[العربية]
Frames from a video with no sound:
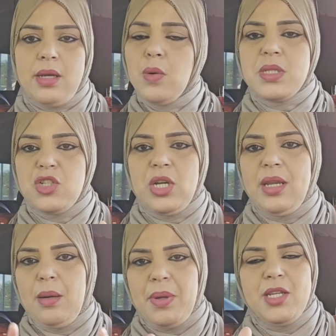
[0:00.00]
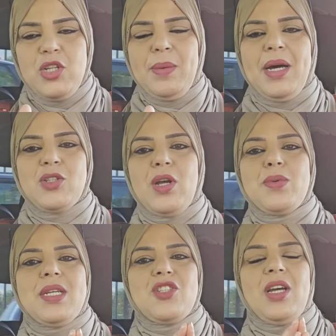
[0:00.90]
كوثر شانيل راه ما كاينش اللي ما عرفش
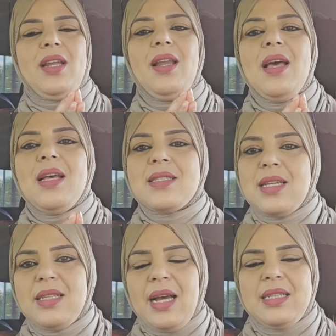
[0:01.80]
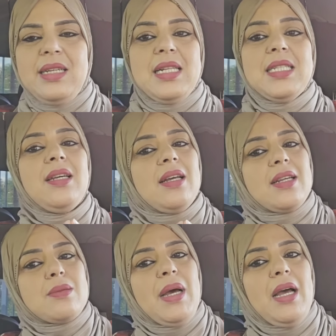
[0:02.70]
كوثر شانيل الصديقه ديالتي
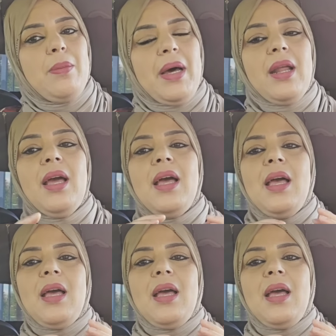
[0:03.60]
هضرت معاها البارح